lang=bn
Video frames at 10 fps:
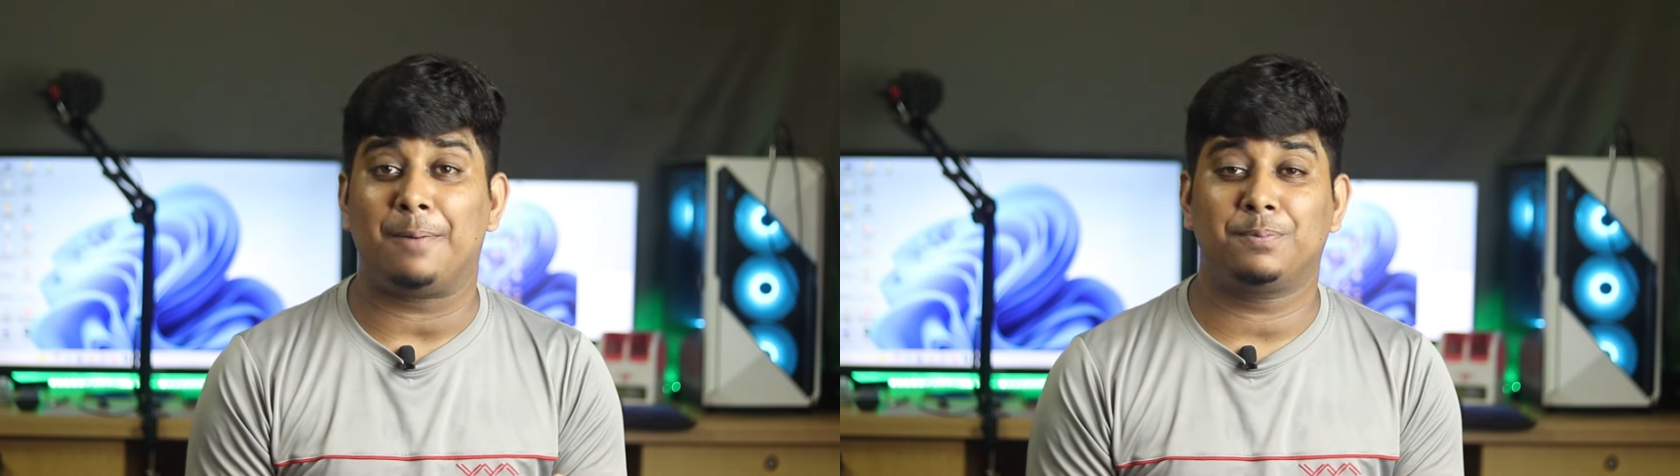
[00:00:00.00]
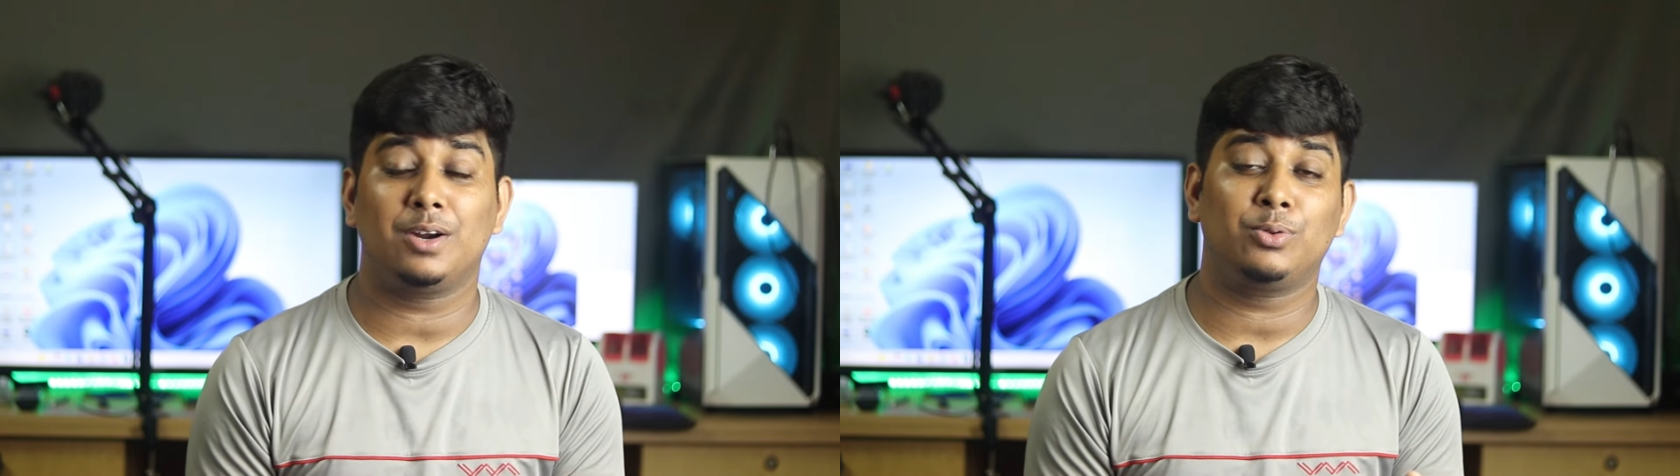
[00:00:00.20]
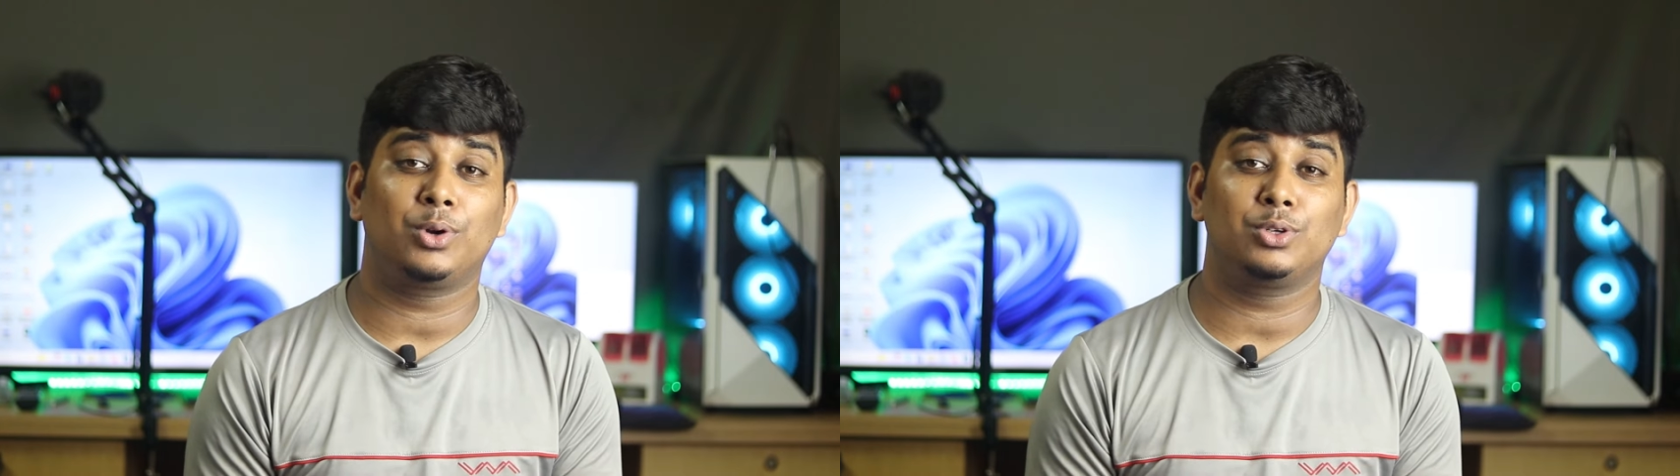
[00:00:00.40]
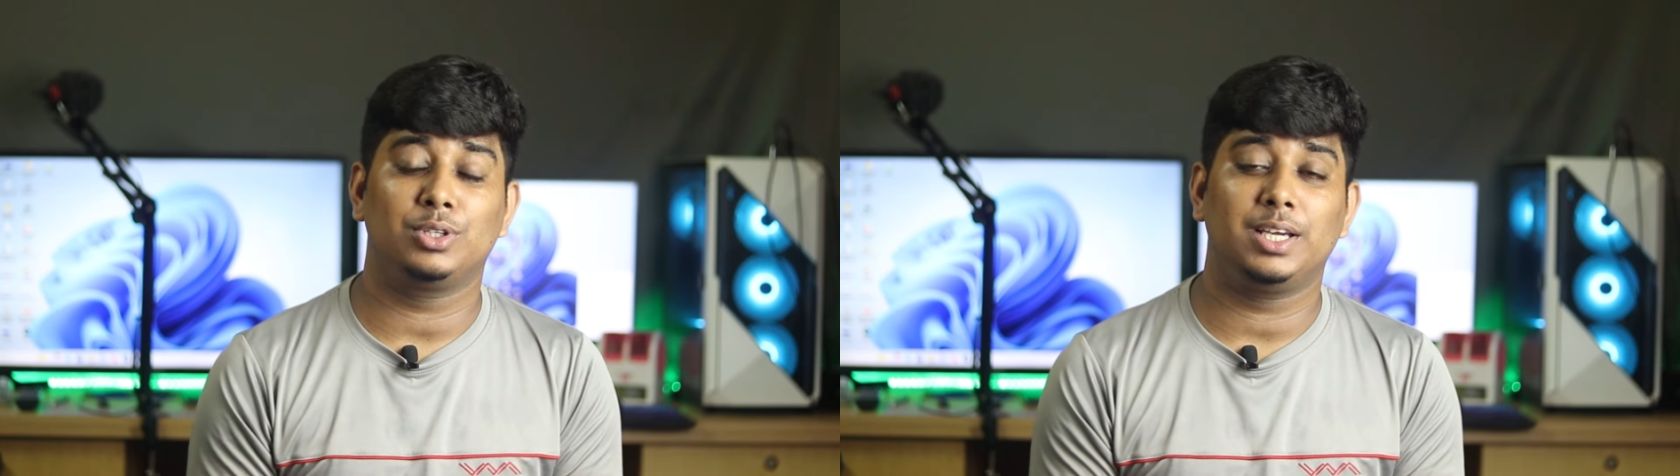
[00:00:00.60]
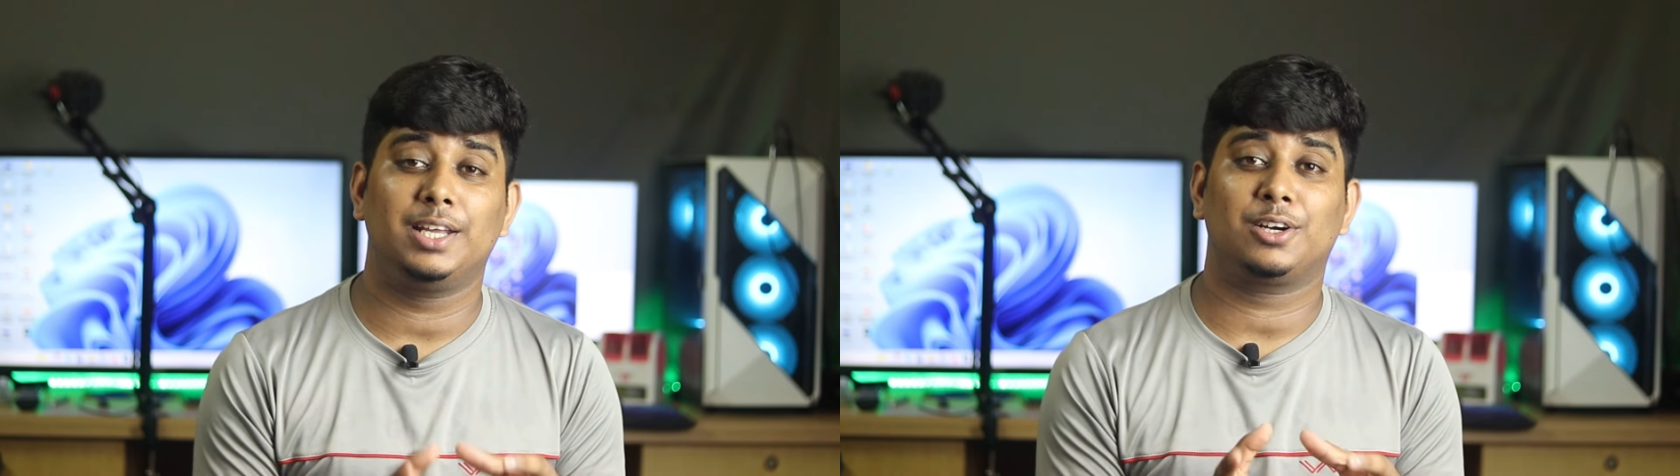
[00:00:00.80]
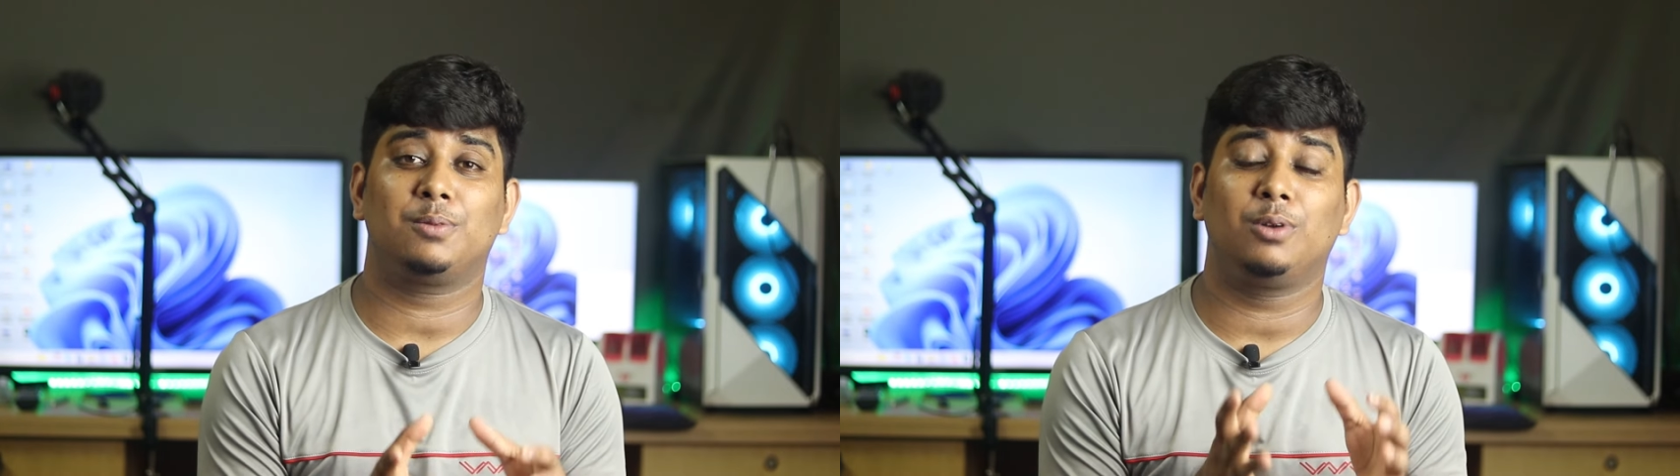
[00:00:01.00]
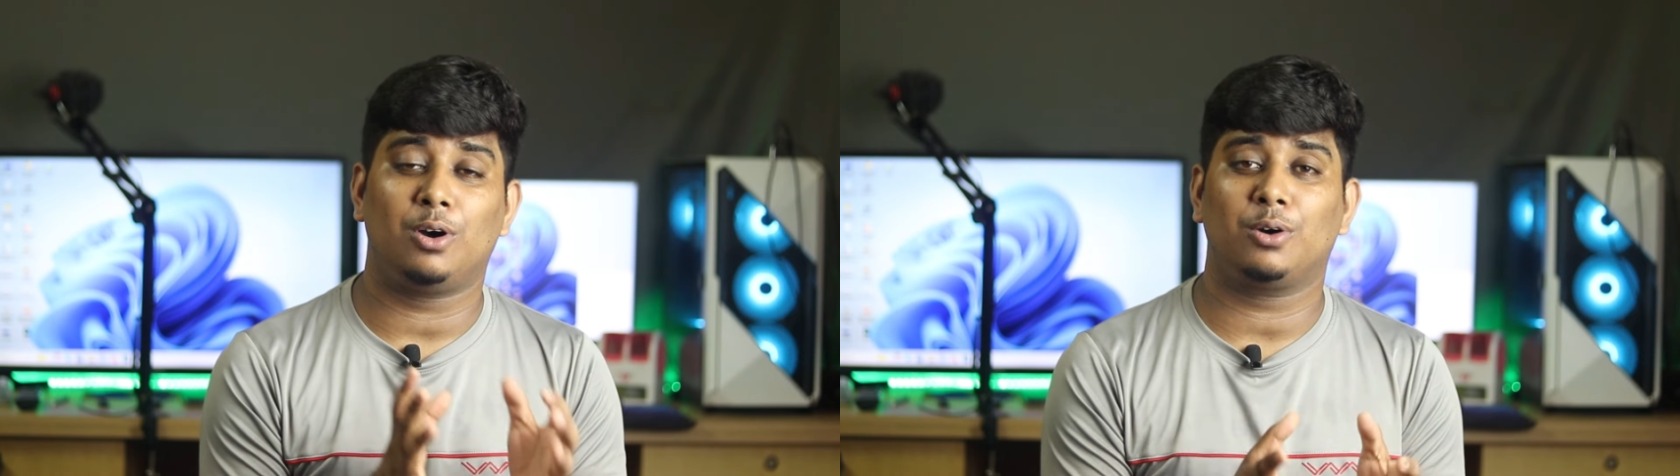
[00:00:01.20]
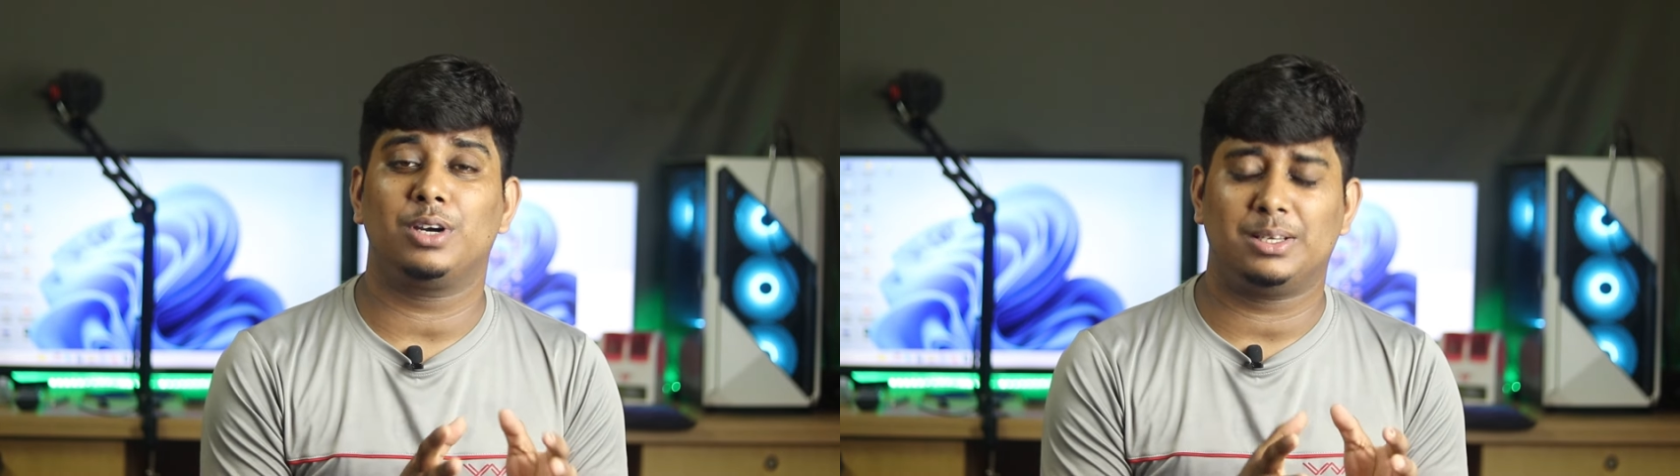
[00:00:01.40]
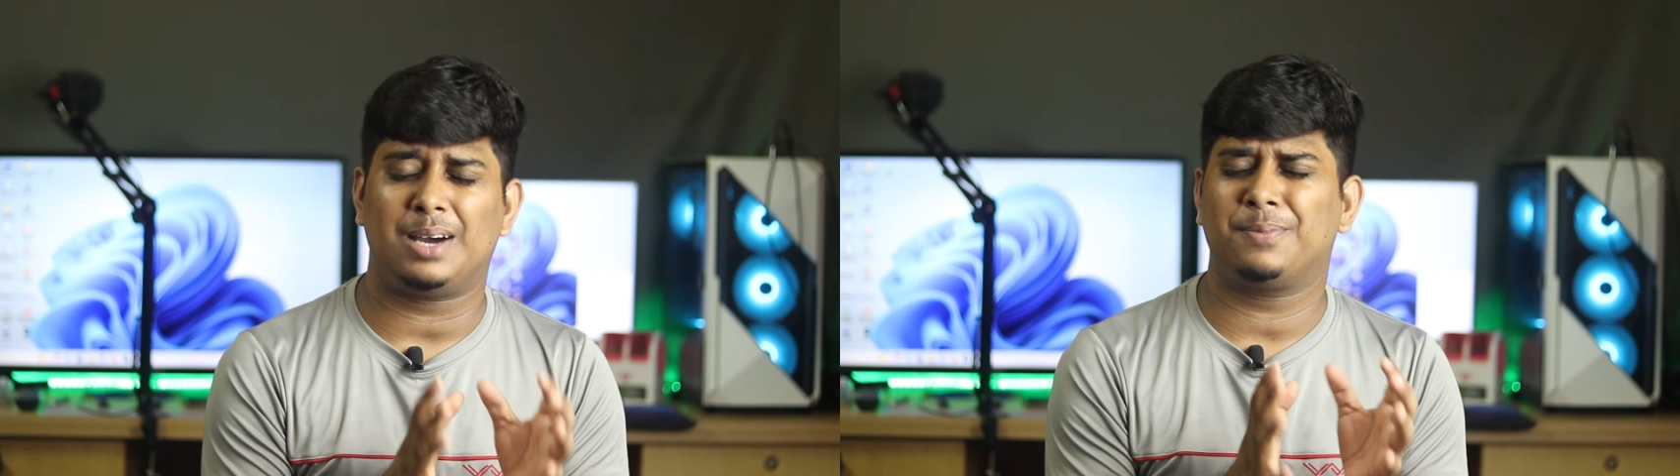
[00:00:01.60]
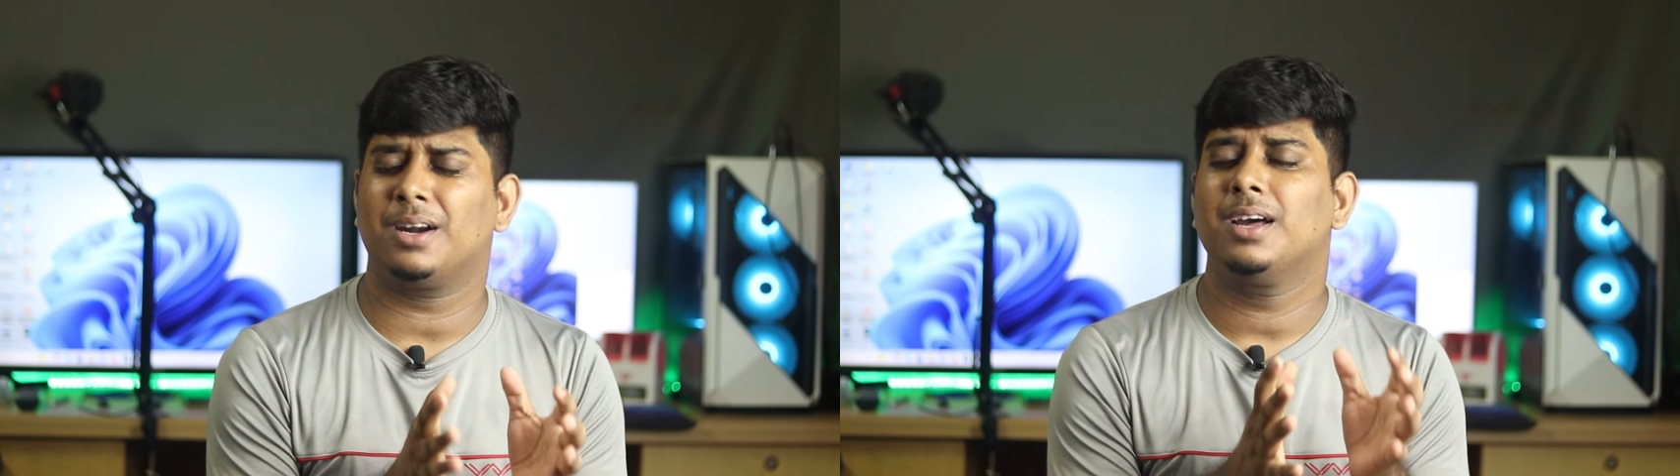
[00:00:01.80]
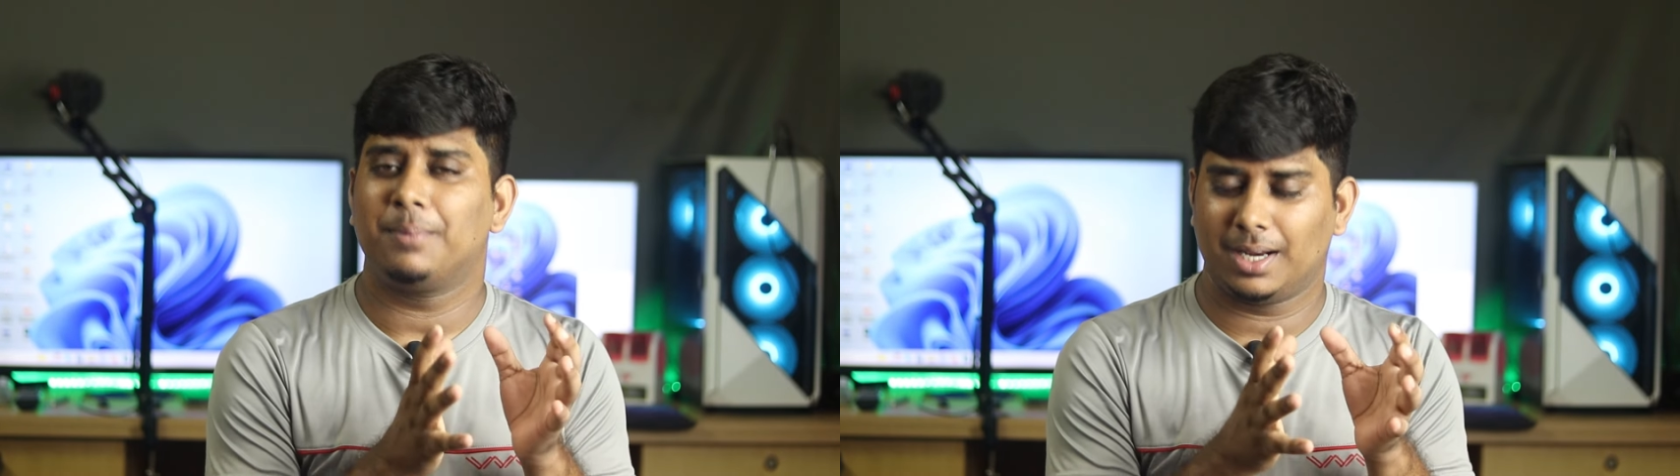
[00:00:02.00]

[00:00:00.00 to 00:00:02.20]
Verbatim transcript: আপনার ফোনও যদি এরকম লক হয়ে যায় আপনার